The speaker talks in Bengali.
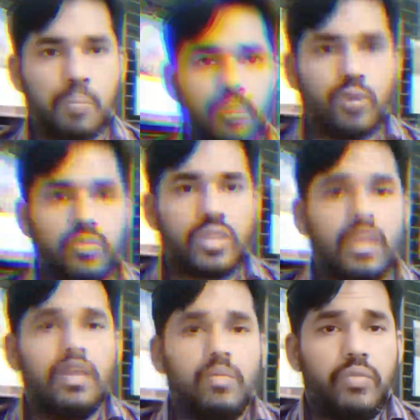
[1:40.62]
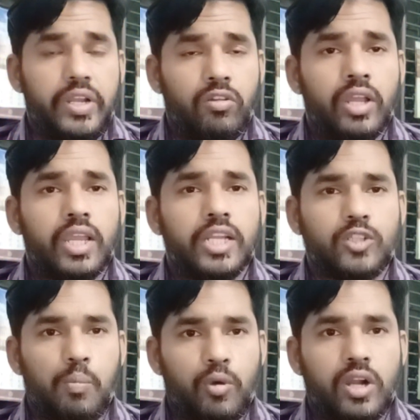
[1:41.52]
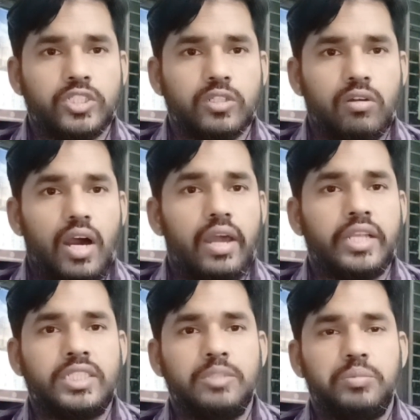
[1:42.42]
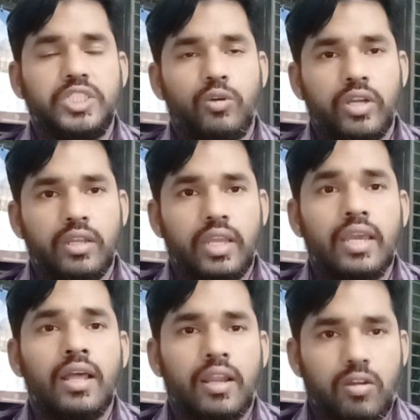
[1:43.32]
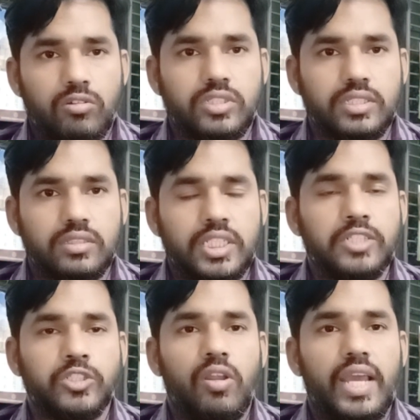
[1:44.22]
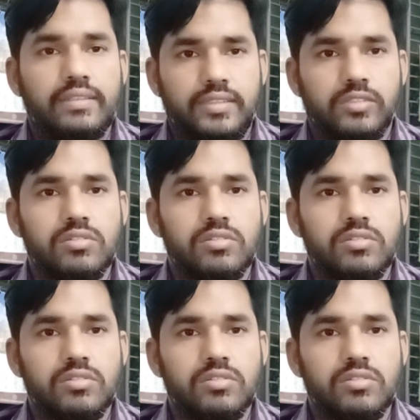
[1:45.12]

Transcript: করবে না ভিডিও র্যাঙ্কিংয়ে টপ করার জন্য আরেকটি বিষয় খেয়াল করা উচিত সেটা হচ্ছে অ্যাসিও